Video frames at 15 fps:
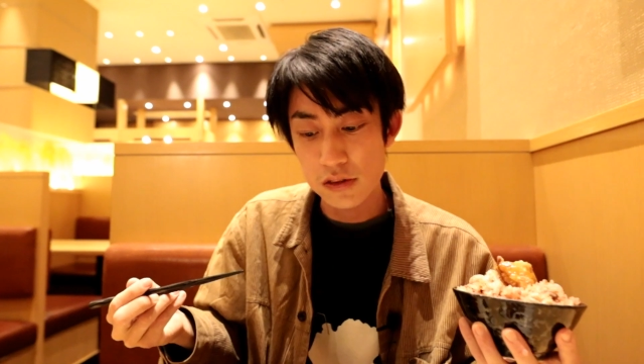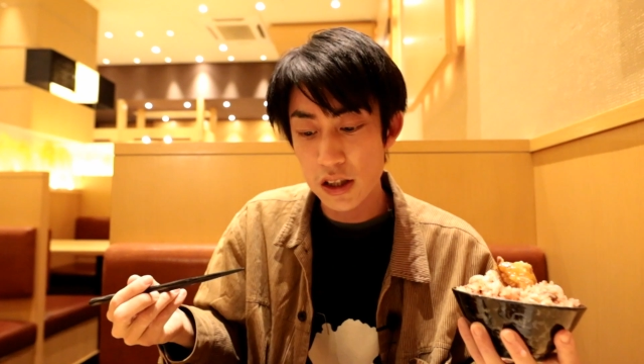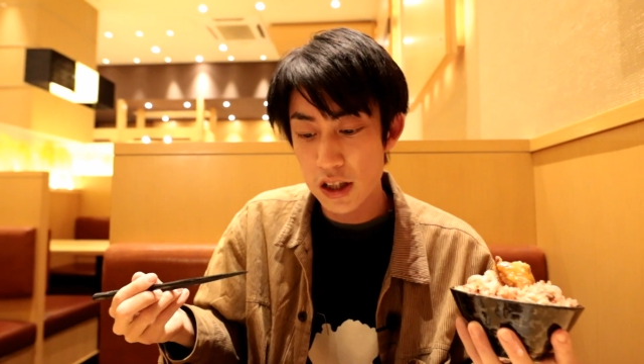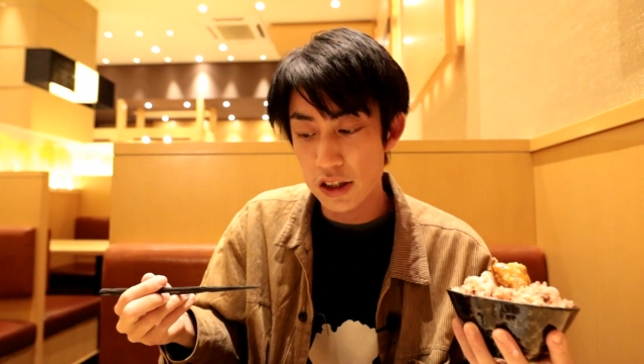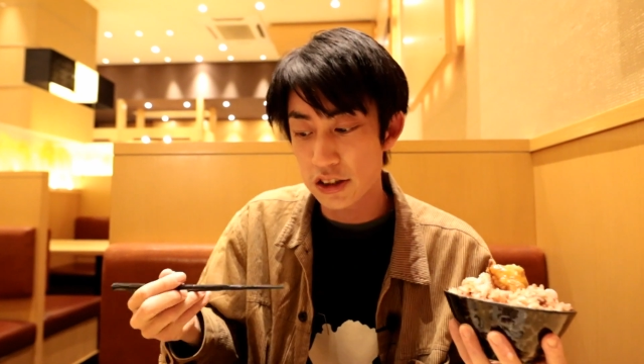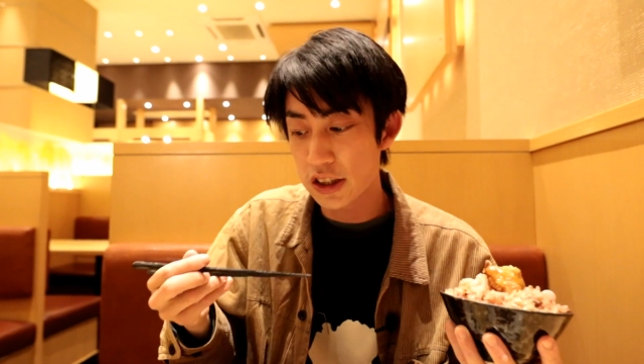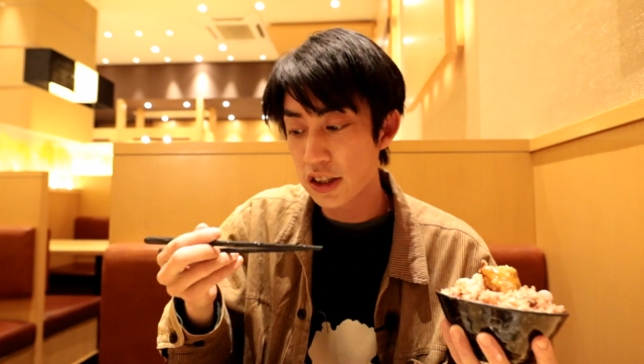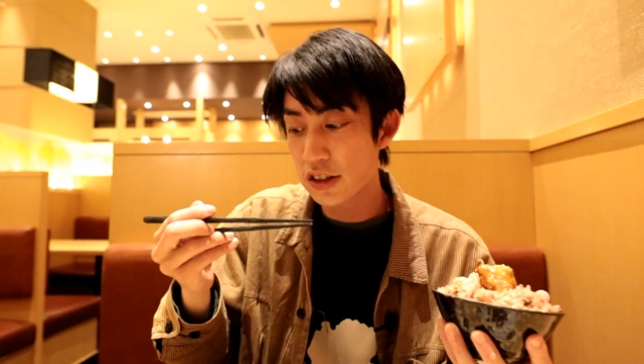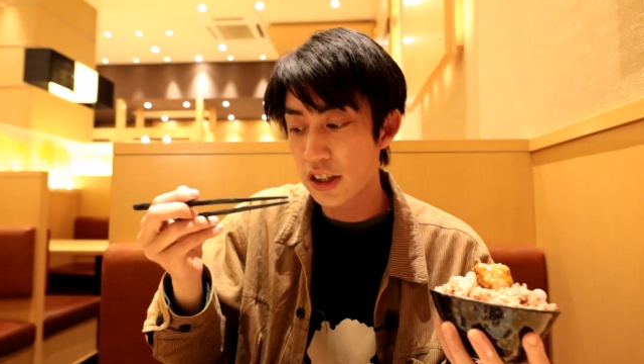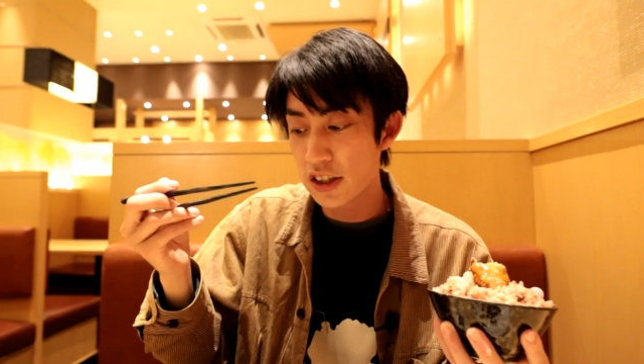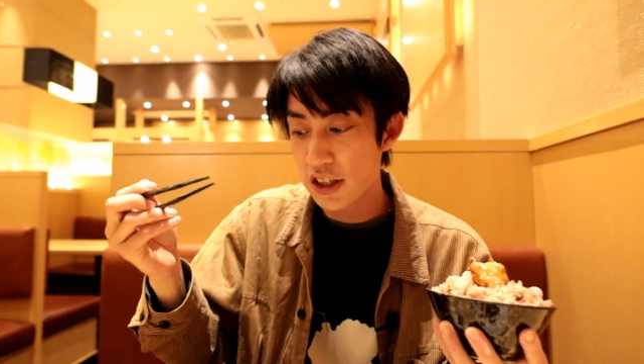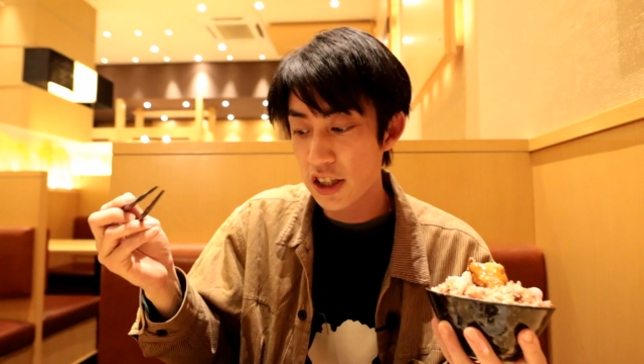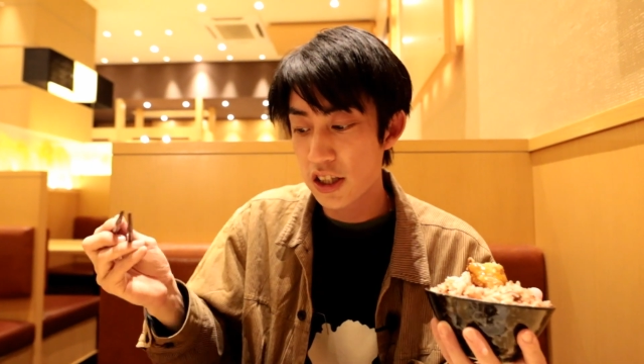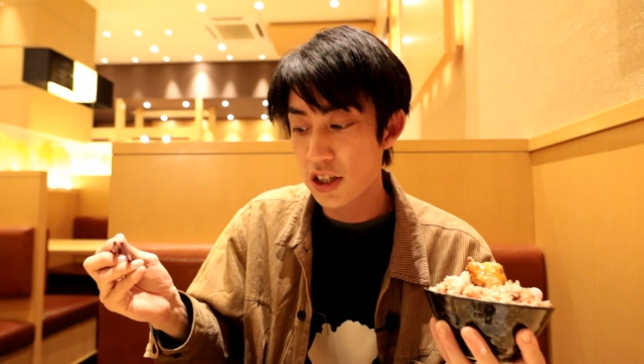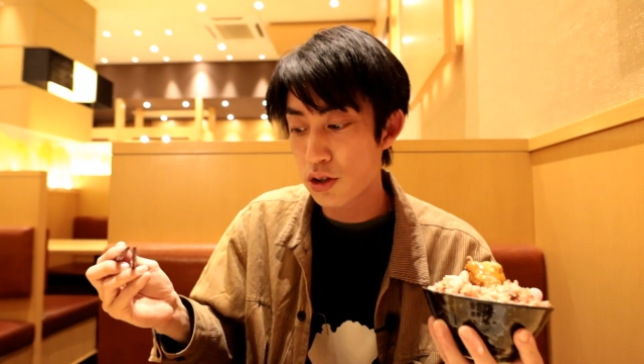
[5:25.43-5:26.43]
なんか全
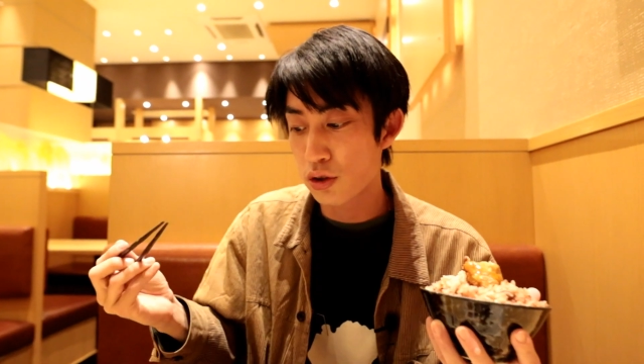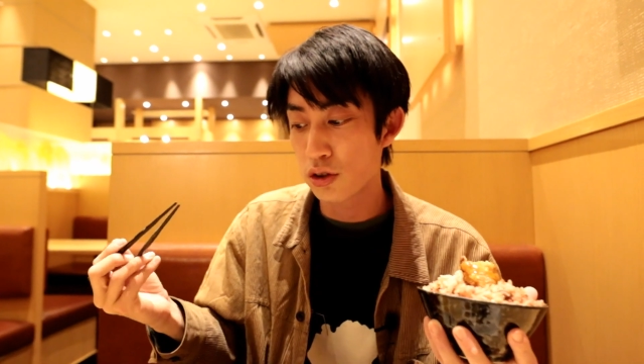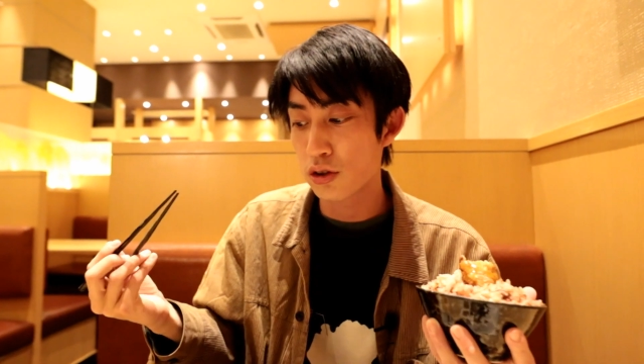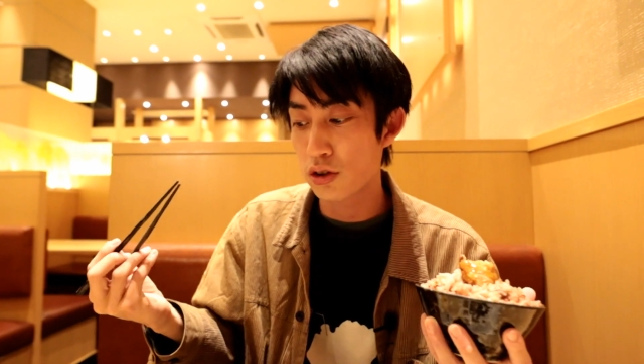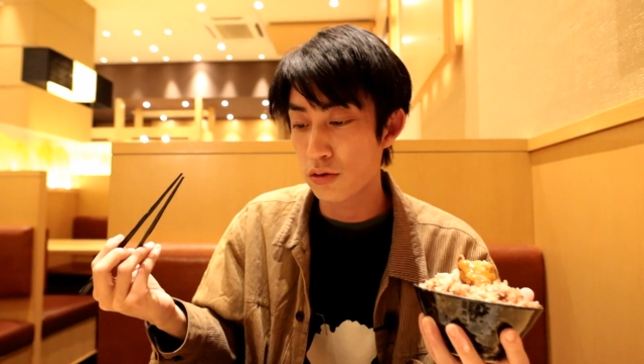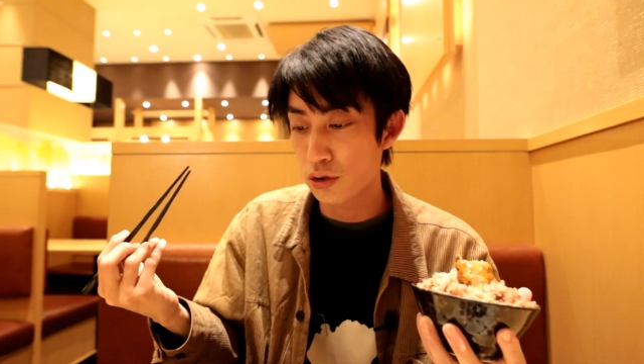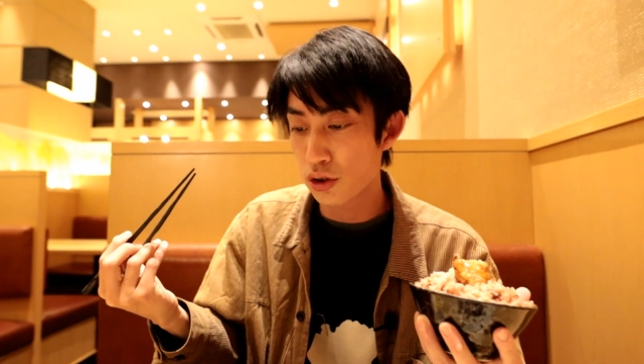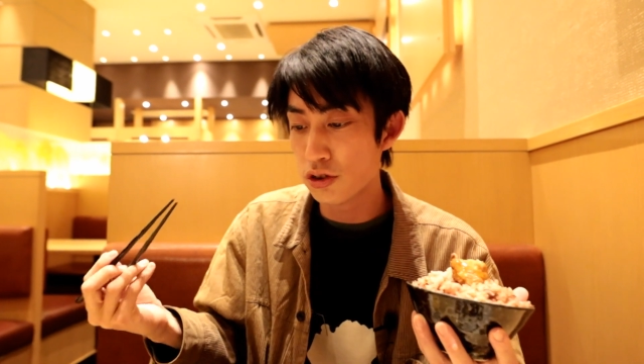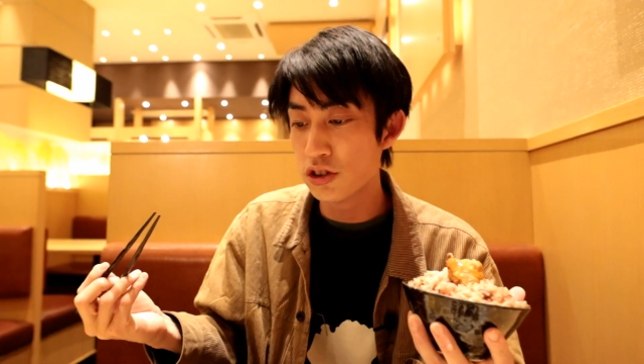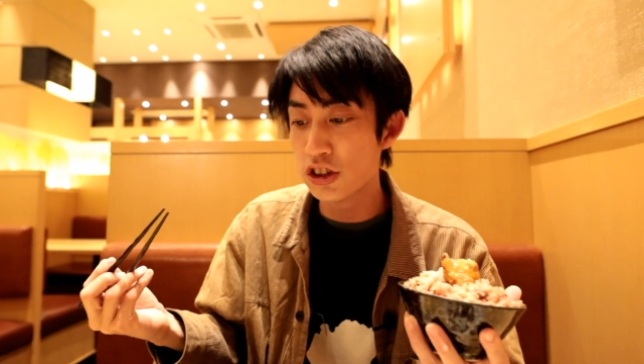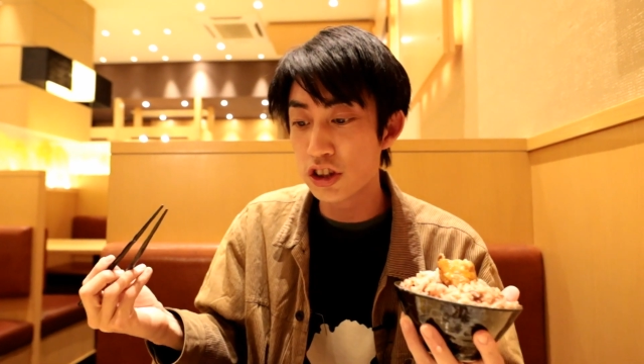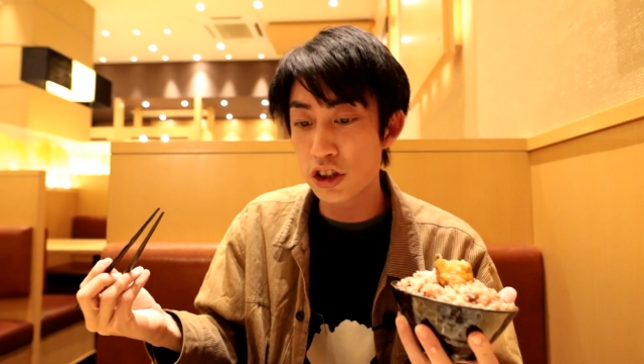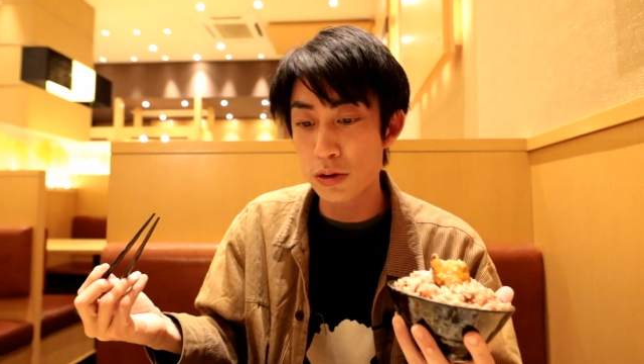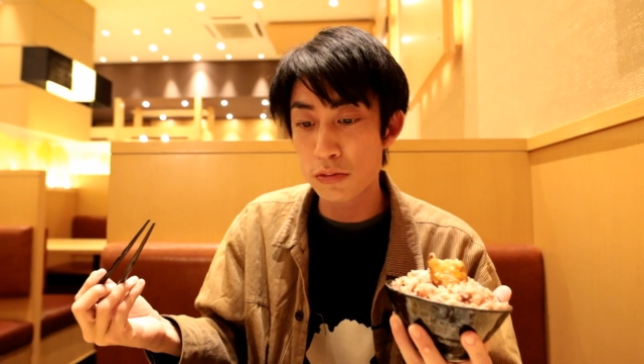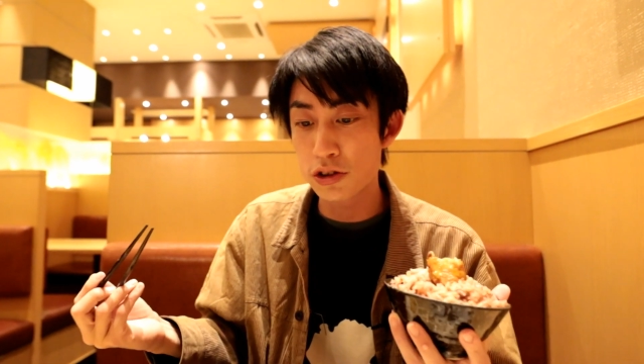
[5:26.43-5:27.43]
体的にこの
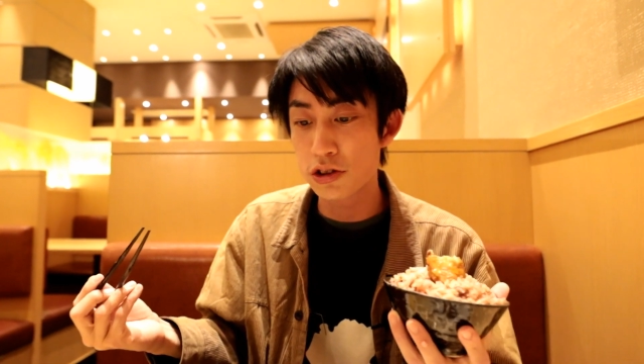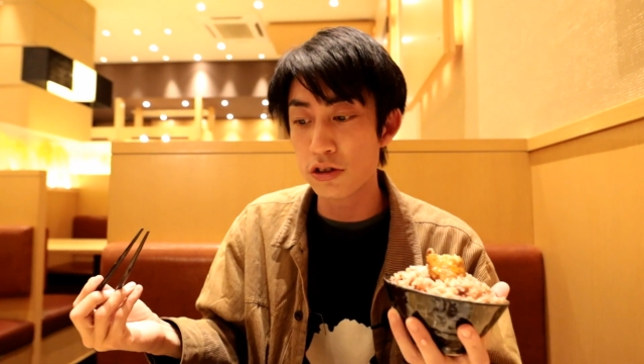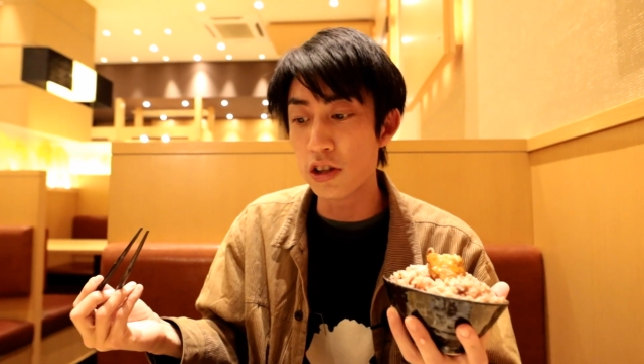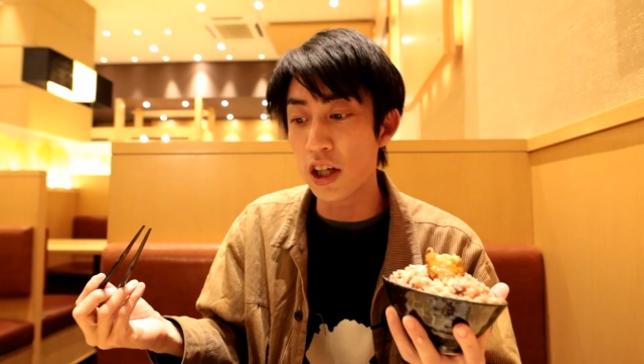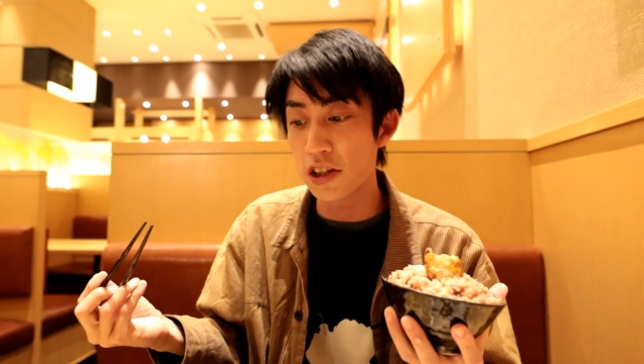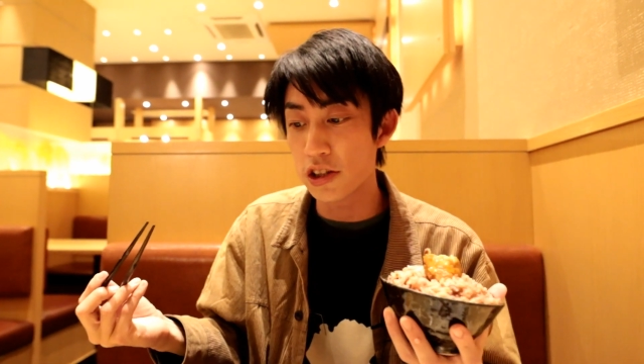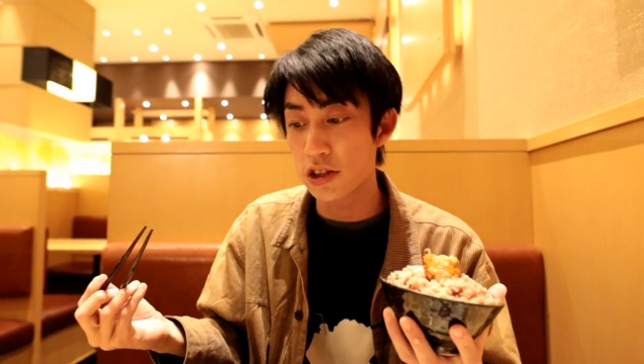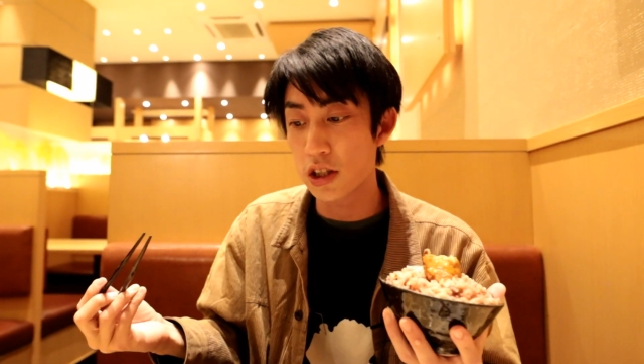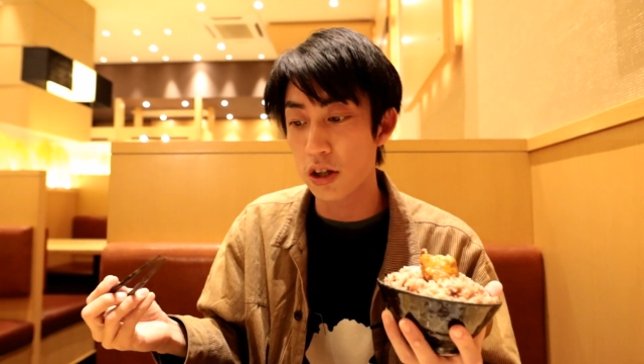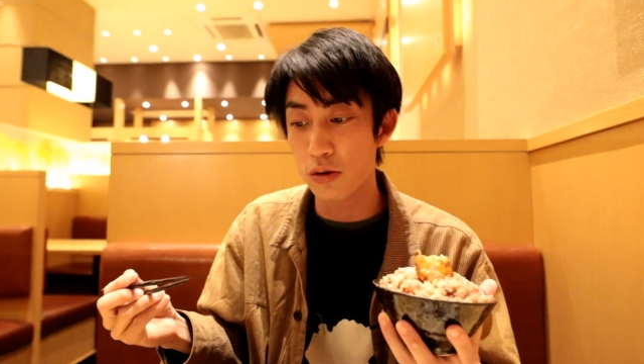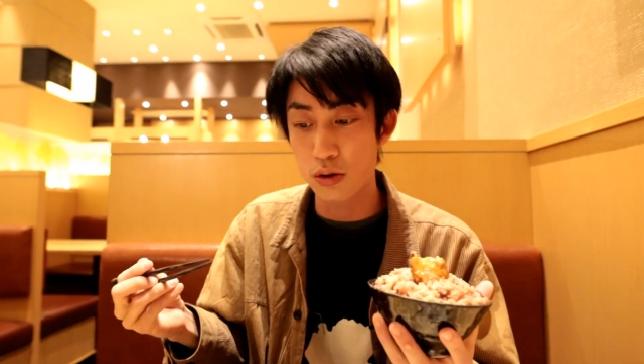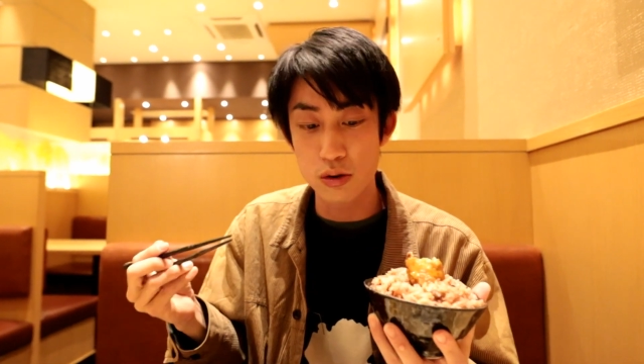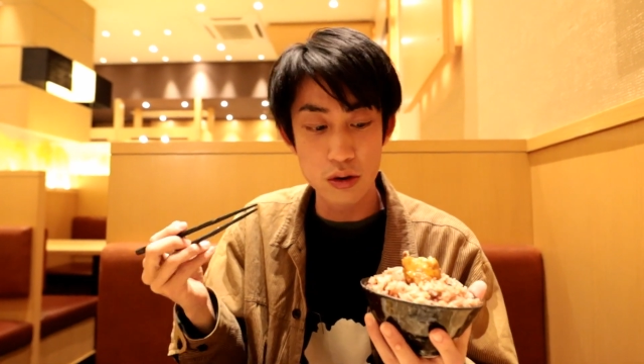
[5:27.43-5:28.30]
豚汁もそうなんですけど、